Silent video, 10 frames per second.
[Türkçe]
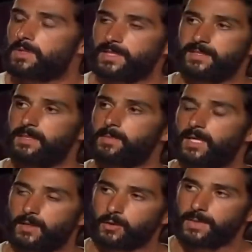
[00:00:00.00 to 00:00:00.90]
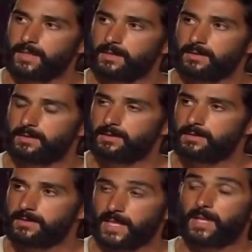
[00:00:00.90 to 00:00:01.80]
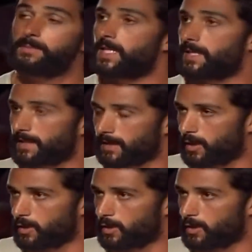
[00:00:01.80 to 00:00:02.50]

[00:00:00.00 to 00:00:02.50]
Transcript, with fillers: Yediğim kalori belli, yemem gereken